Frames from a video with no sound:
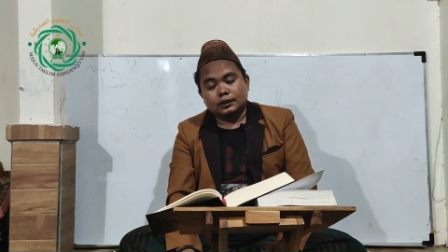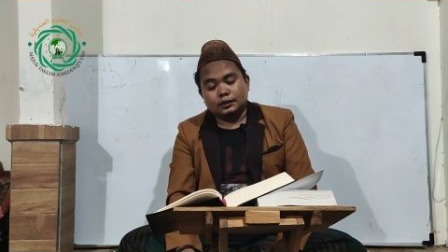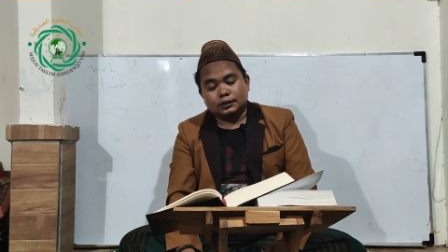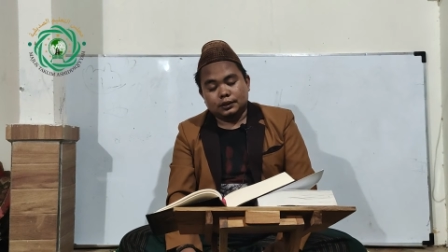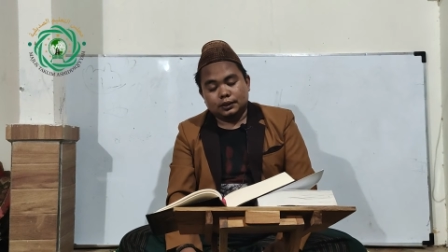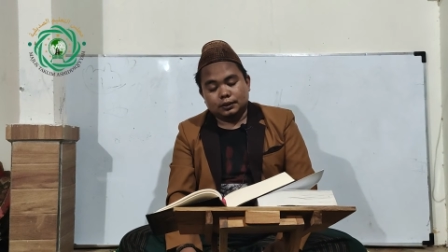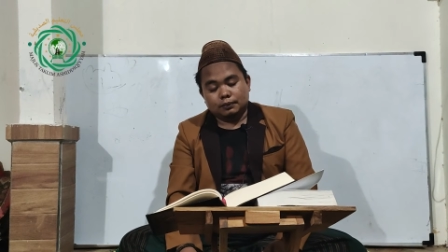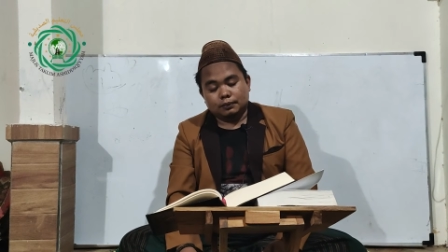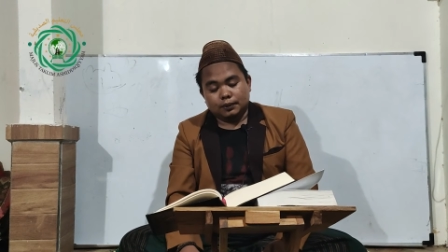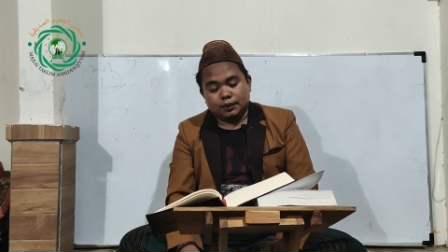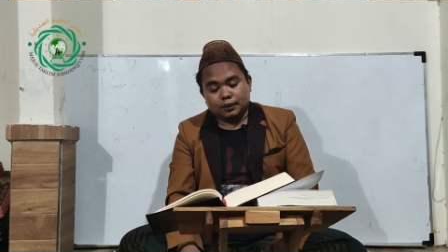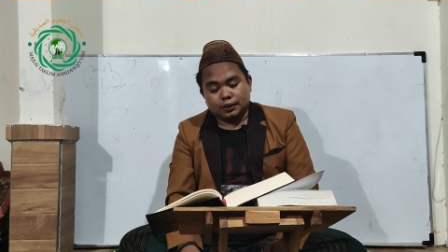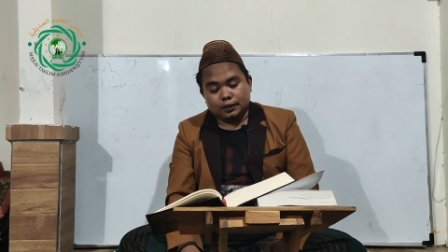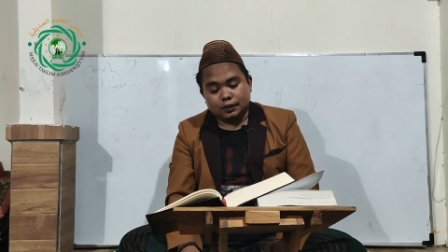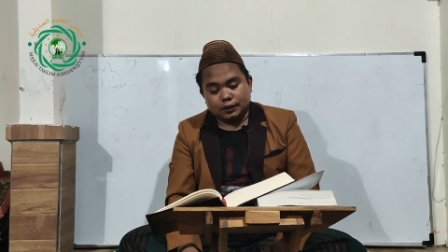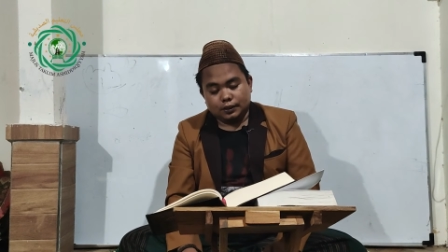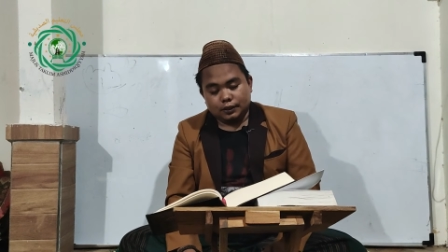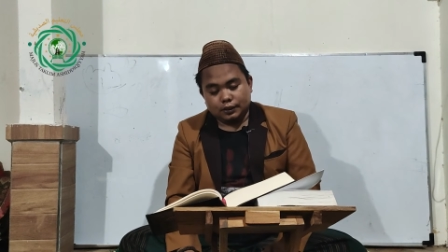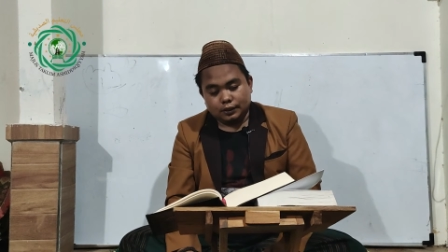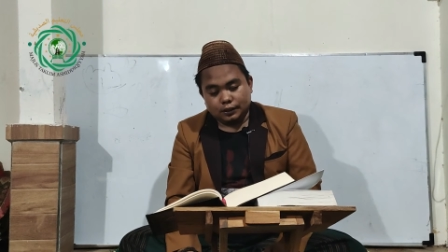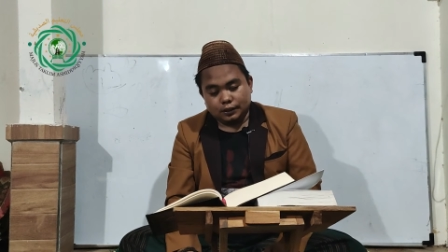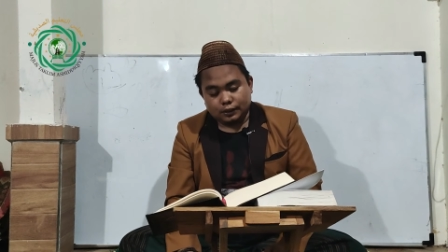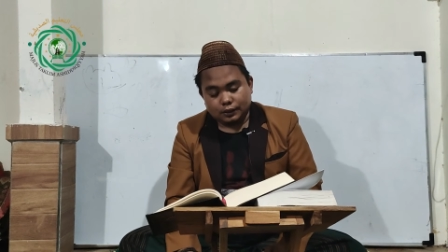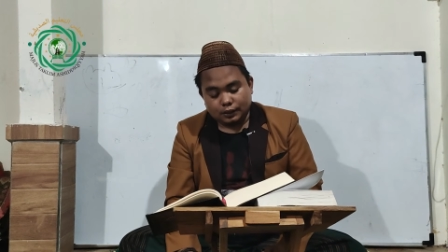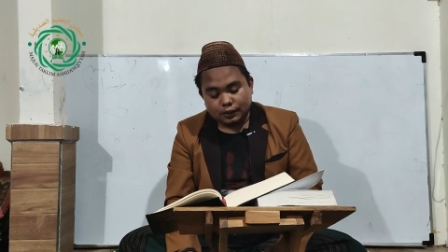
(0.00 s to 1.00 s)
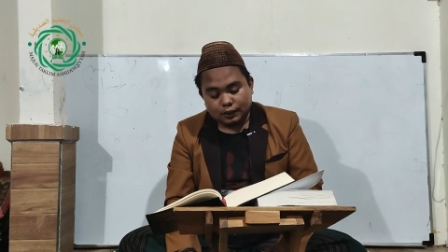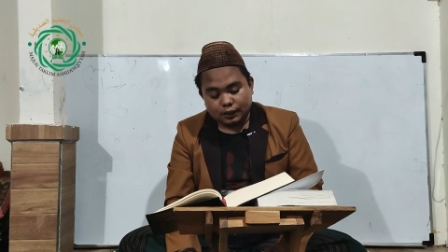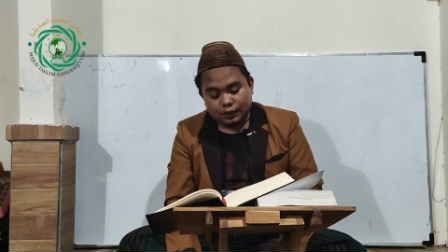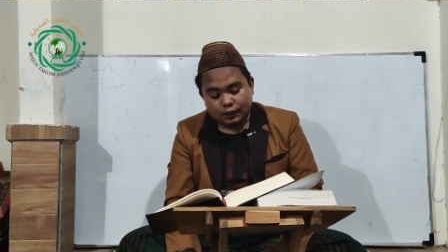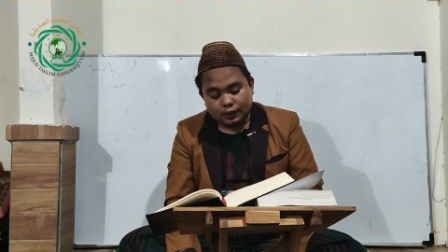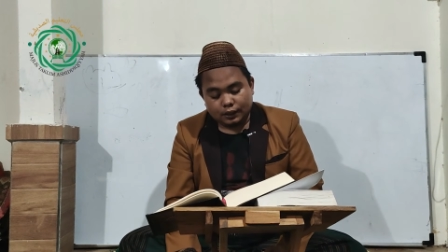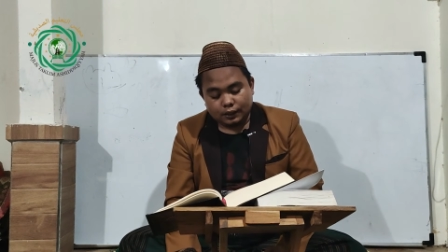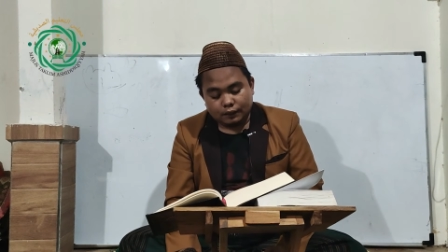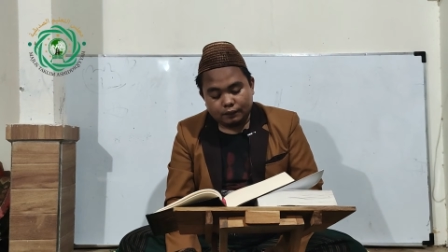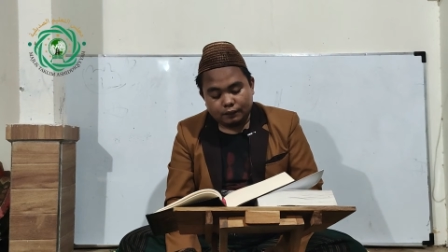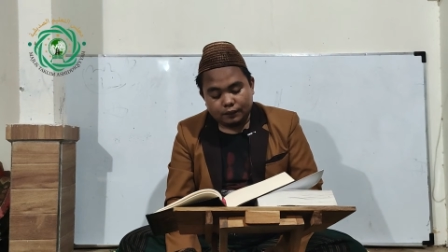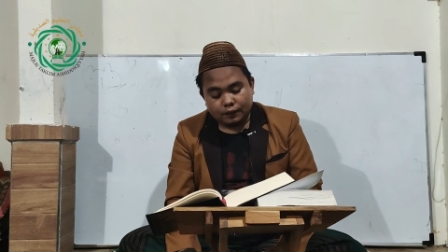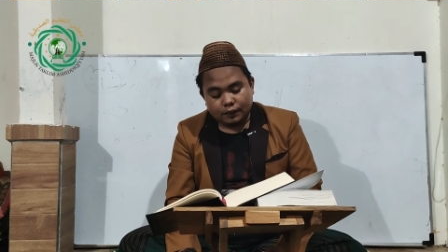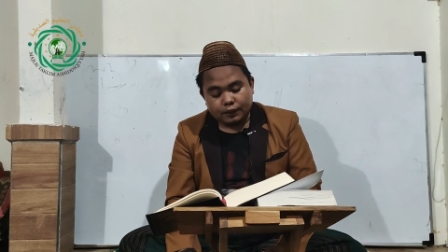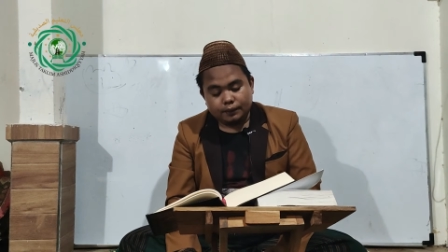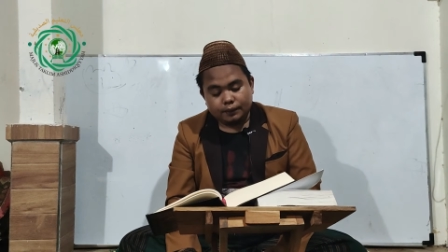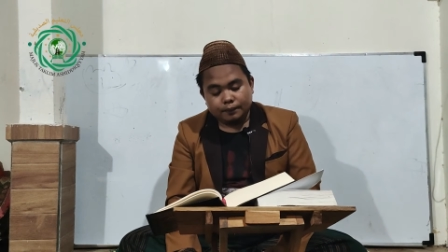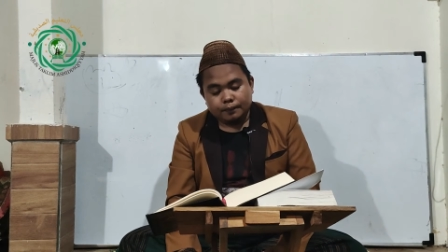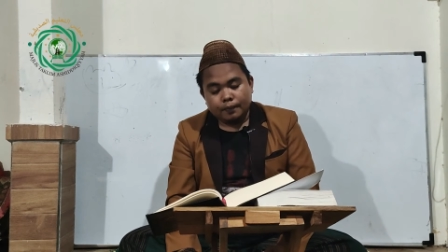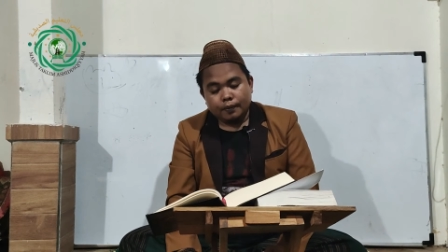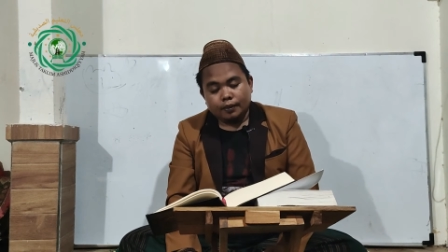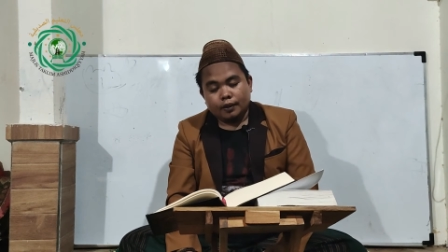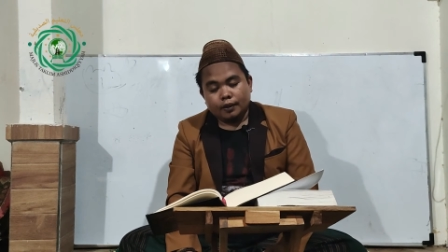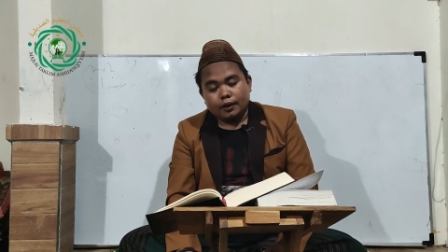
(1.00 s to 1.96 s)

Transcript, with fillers: jamaah dengan lafad